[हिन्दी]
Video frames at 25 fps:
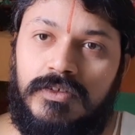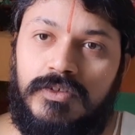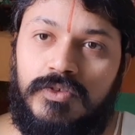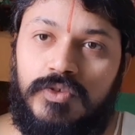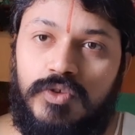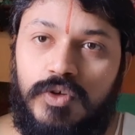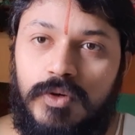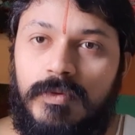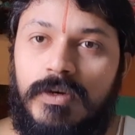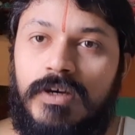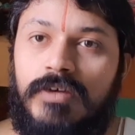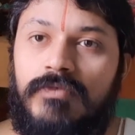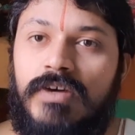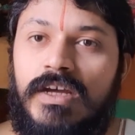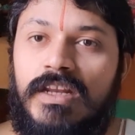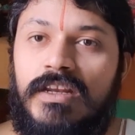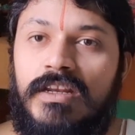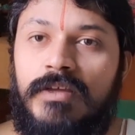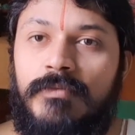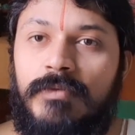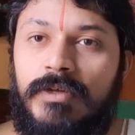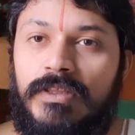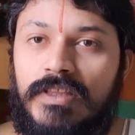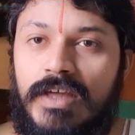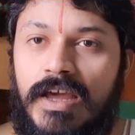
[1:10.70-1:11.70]
तो भगवान
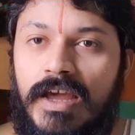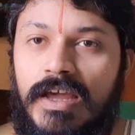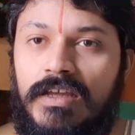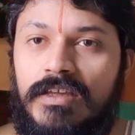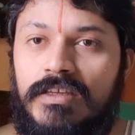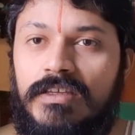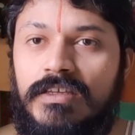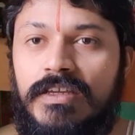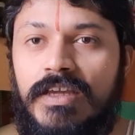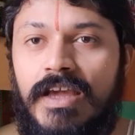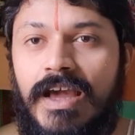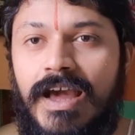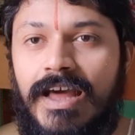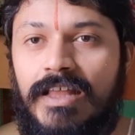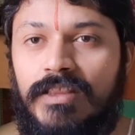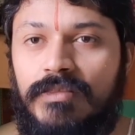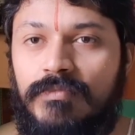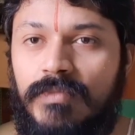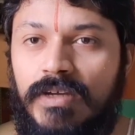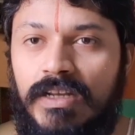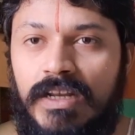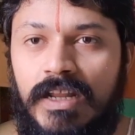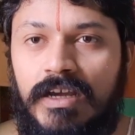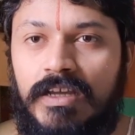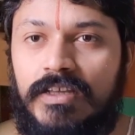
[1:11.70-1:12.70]
ने बताया कि ये
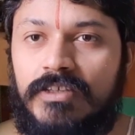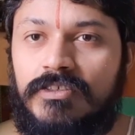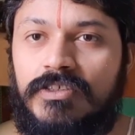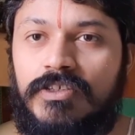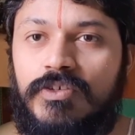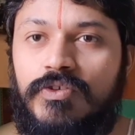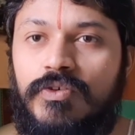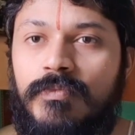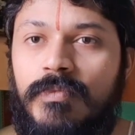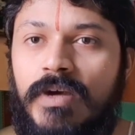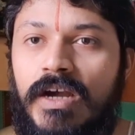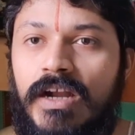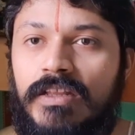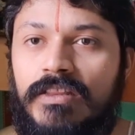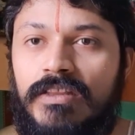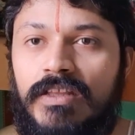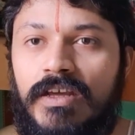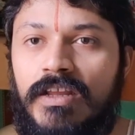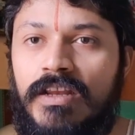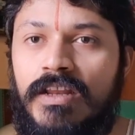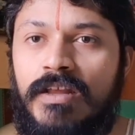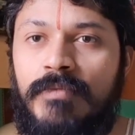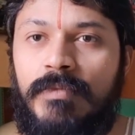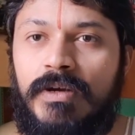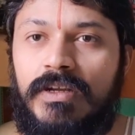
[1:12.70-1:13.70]
आत्मा ना किसी को मारता
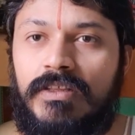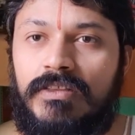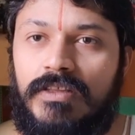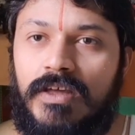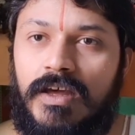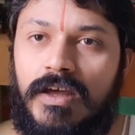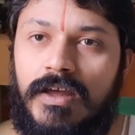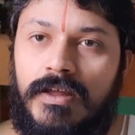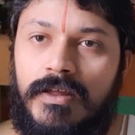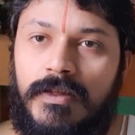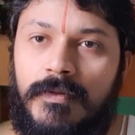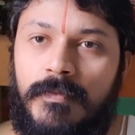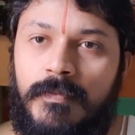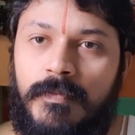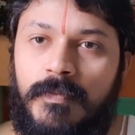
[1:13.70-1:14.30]
है ना मरता है